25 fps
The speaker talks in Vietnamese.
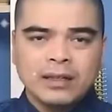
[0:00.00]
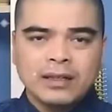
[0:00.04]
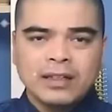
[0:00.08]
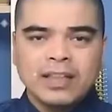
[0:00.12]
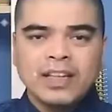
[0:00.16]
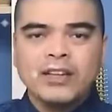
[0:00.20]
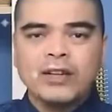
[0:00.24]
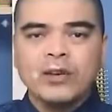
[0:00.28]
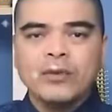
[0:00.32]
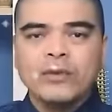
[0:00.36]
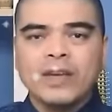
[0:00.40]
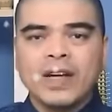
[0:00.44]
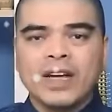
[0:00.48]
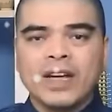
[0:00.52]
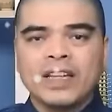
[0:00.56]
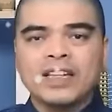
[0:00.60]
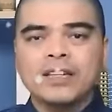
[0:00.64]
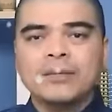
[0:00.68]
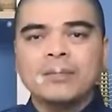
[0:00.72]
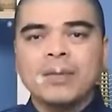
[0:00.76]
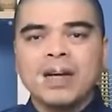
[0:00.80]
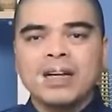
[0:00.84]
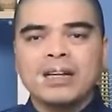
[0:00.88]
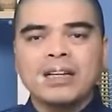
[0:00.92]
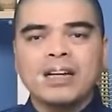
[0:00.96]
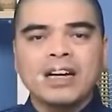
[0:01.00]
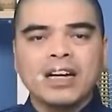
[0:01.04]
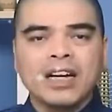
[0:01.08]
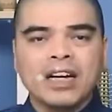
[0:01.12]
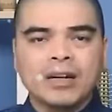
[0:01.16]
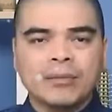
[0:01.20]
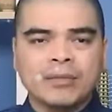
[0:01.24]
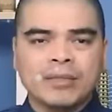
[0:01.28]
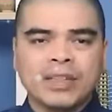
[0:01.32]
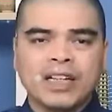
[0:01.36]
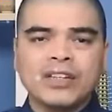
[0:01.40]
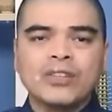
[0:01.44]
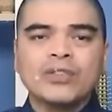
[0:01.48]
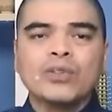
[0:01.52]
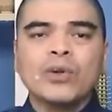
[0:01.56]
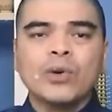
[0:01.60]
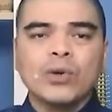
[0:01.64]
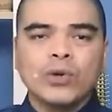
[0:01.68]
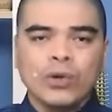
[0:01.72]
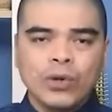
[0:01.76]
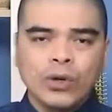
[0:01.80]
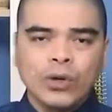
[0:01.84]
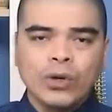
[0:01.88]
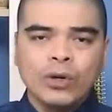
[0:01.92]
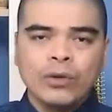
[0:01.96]
thì có vẻ như bạn đang cảm thấy
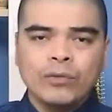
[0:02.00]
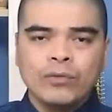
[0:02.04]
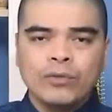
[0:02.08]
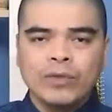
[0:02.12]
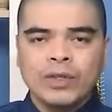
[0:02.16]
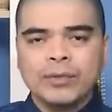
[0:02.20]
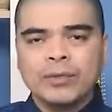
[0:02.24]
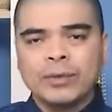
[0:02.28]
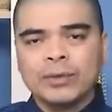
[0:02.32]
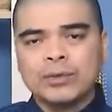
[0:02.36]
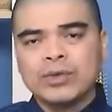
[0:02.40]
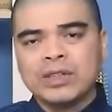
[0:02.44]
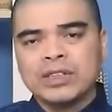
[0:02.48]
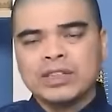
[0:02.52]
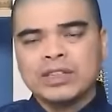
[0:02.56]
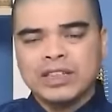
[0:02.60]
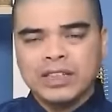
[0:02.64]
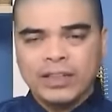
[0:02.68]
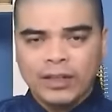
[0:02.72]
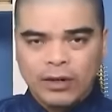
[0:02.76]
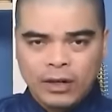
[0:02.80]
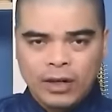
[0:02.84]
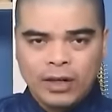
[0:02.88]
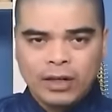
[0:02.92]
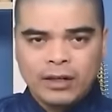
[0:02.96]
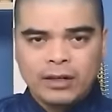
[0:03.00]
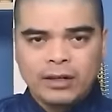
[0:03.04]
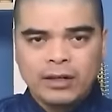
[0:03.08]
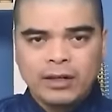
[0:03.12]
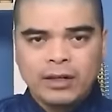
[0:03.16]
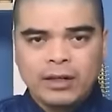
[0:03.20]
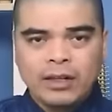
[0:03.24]
tội lỗi vì một chuyện gì đó.